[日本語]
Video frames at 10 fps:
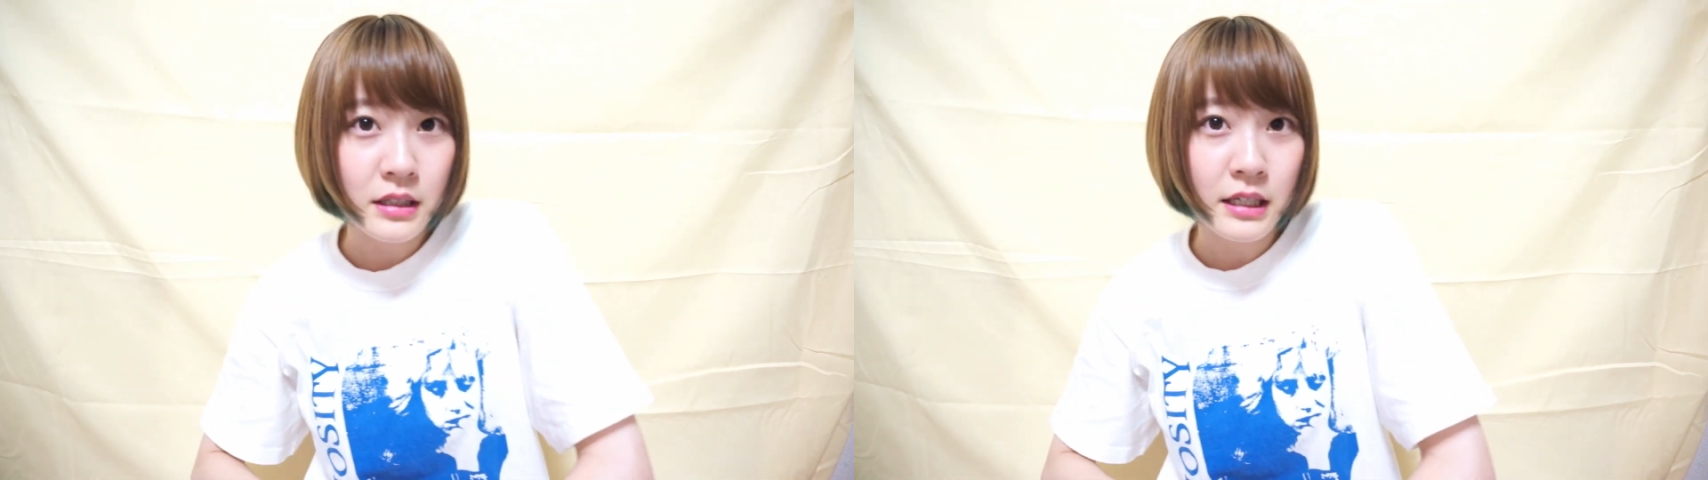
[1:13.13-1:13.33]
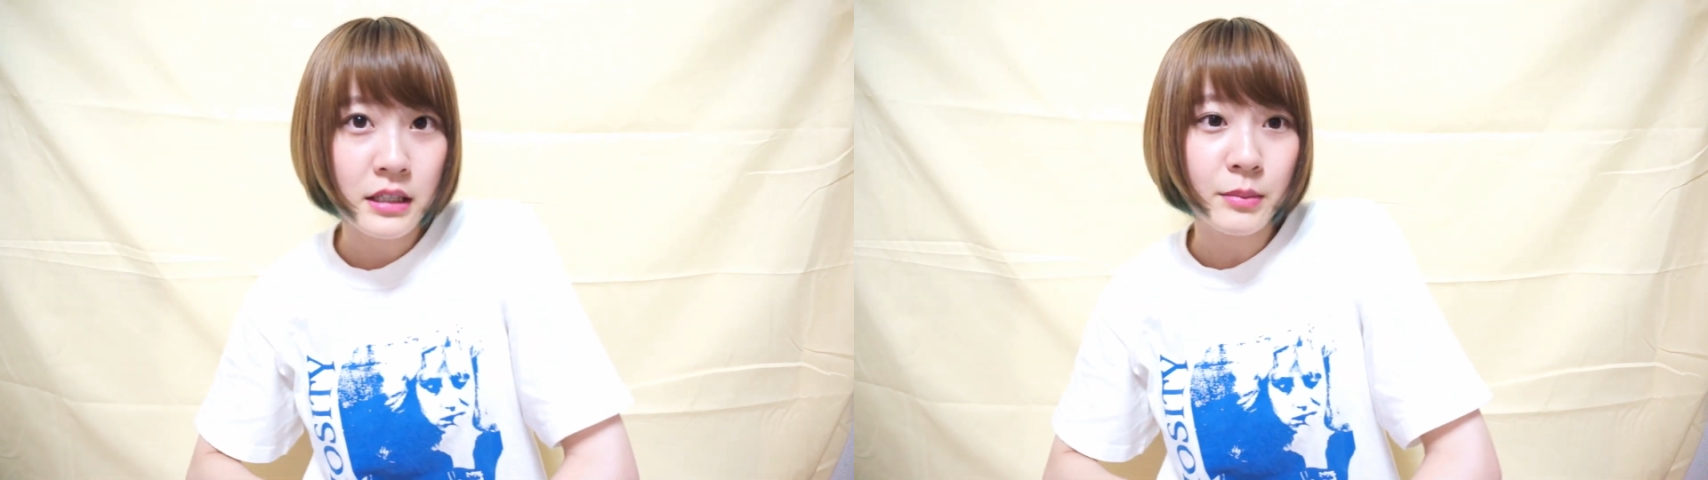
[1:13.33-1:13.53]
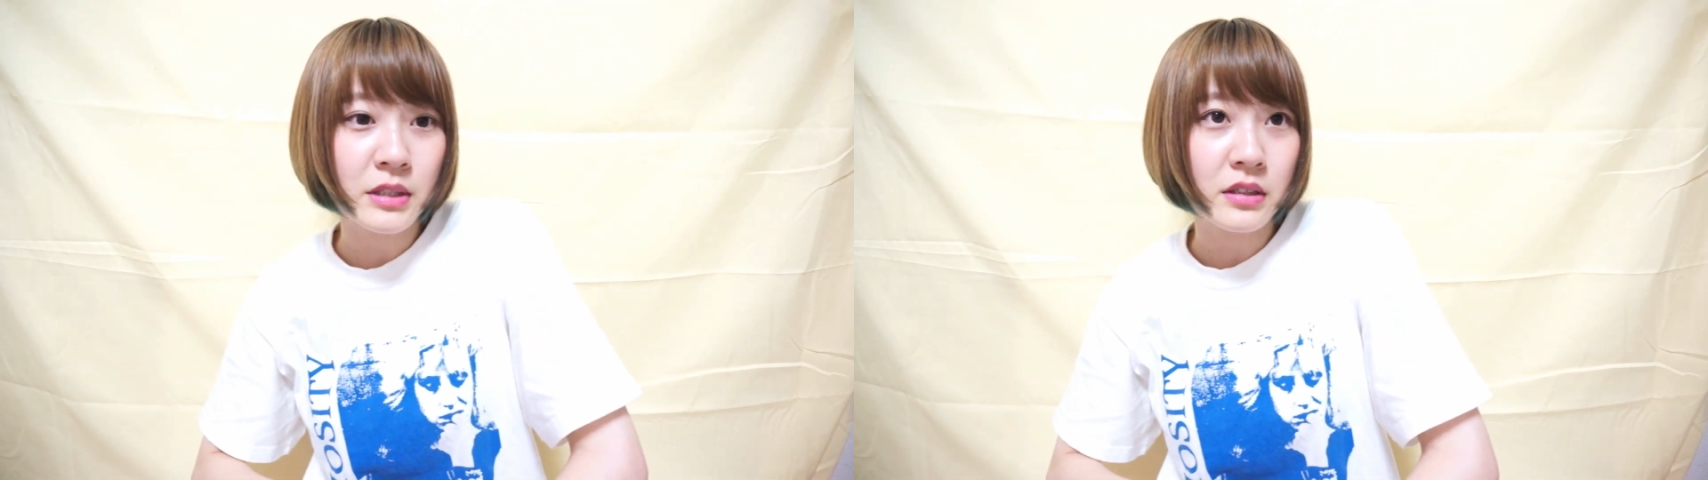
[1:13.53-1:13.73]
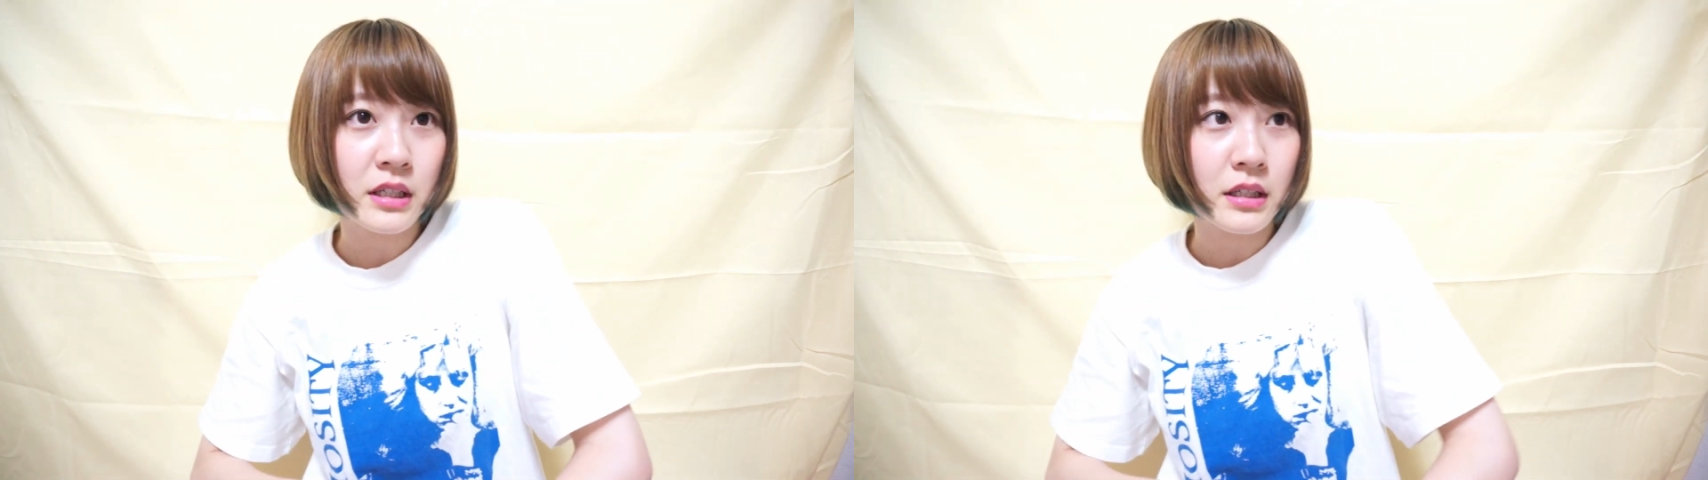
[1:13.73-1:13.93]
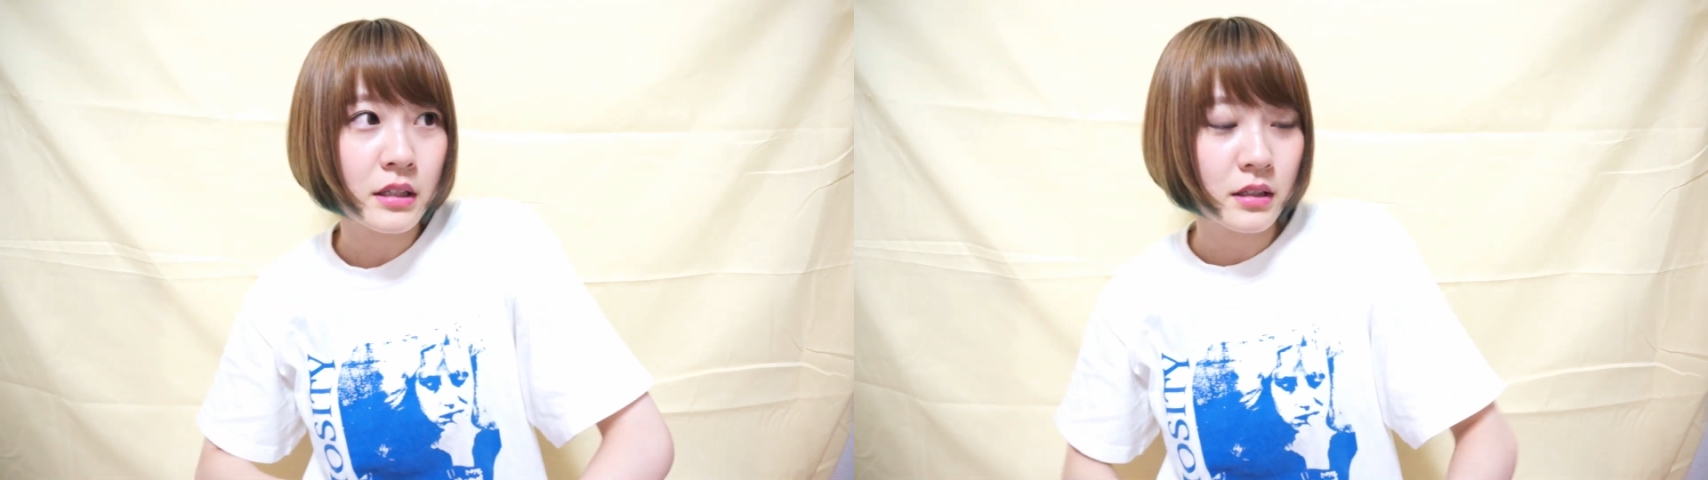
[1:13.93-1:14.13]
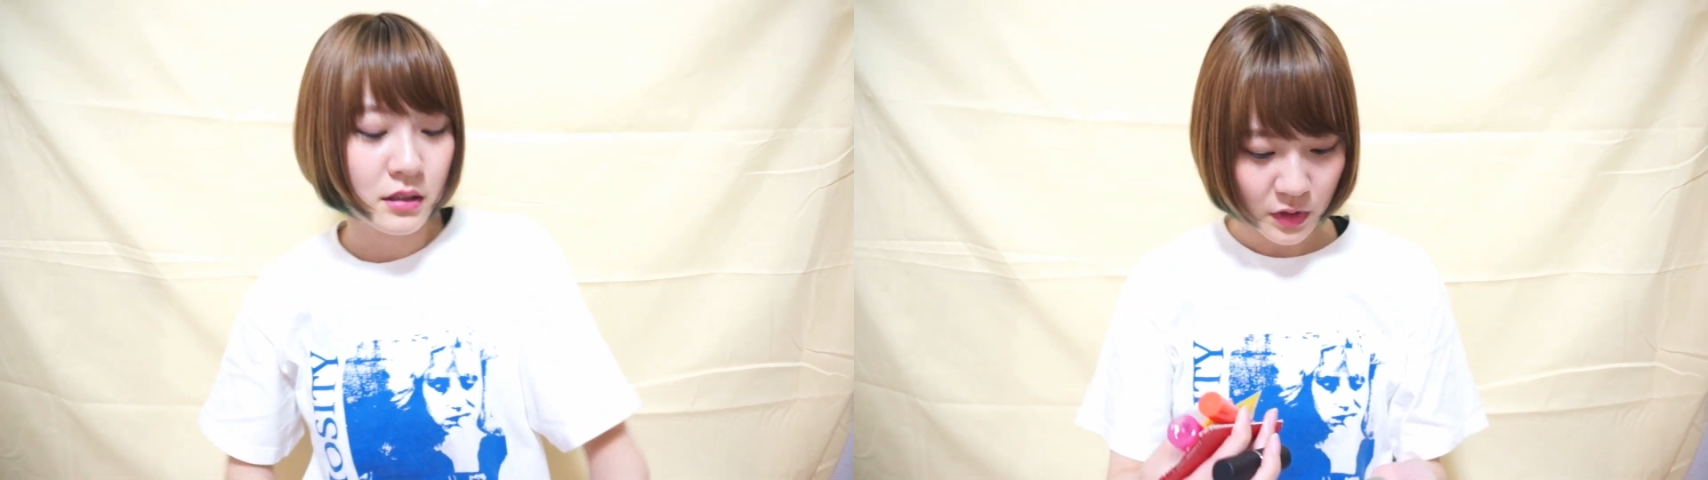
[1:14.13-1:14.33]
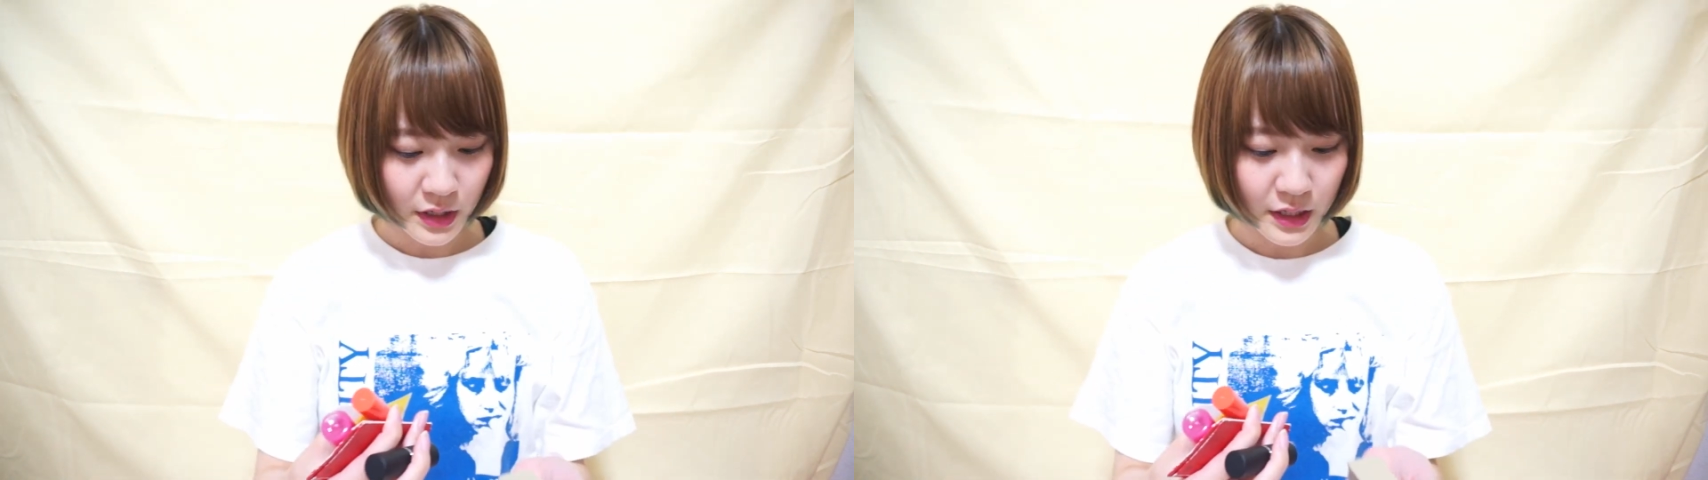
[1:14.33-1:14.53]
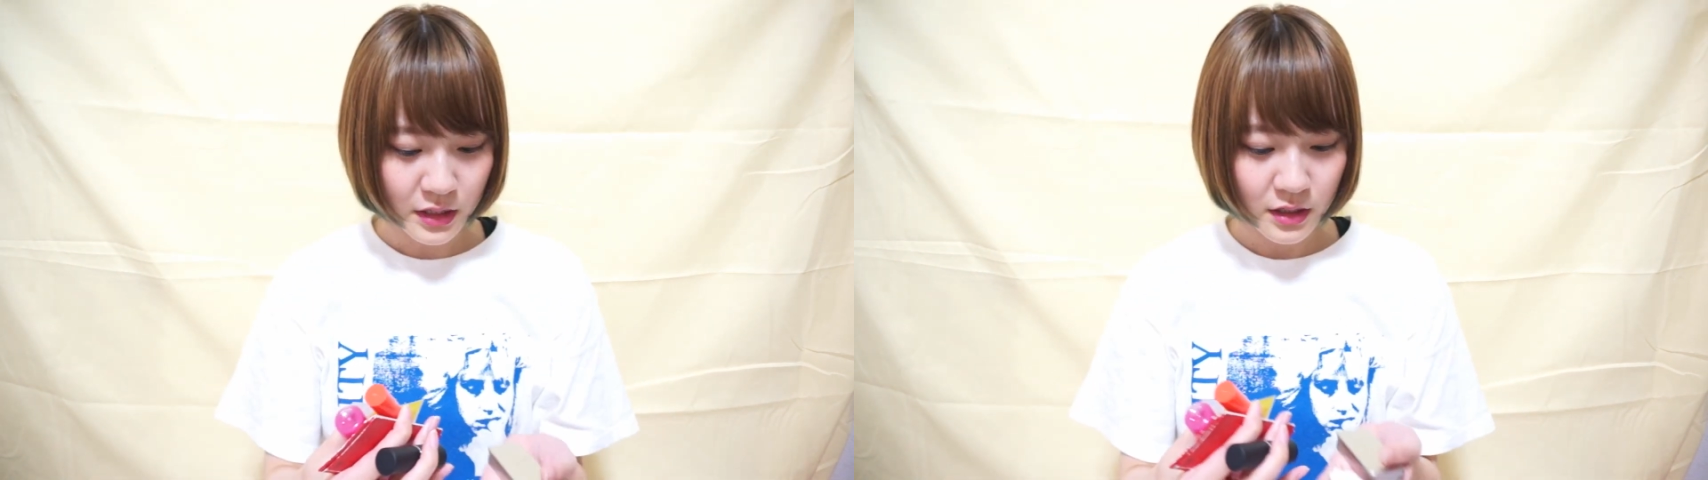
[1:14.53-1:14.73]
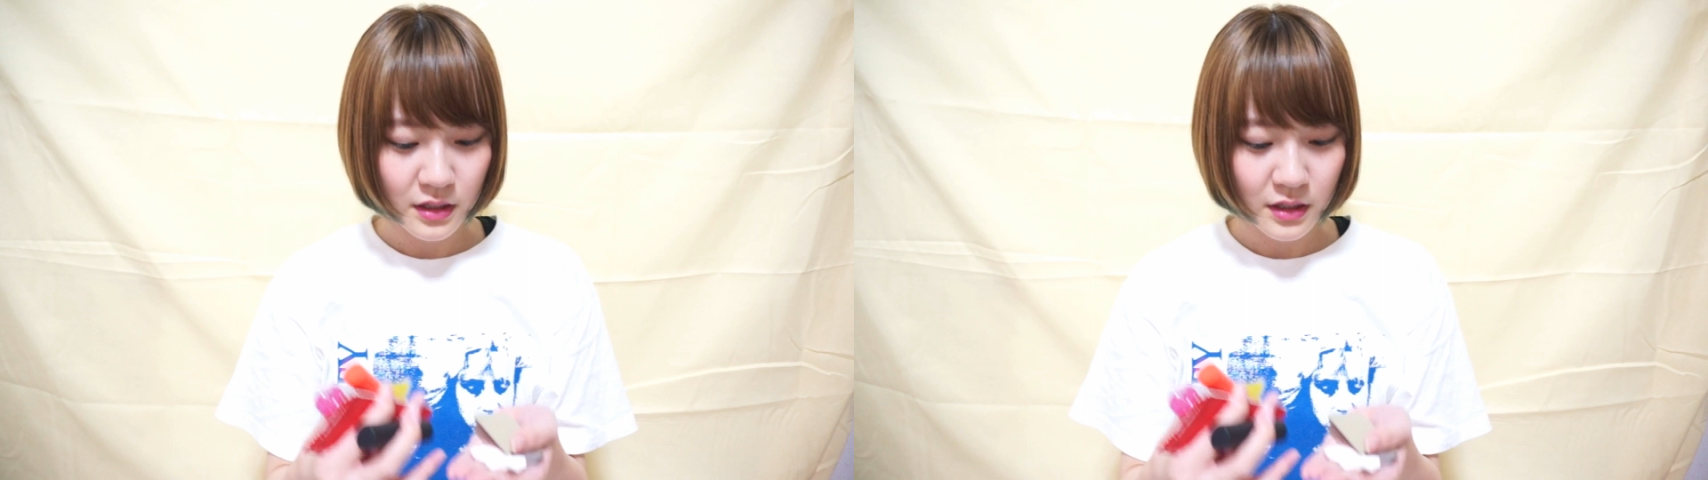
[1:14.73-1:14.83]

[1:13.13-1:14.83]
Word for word: ん入ってますねはい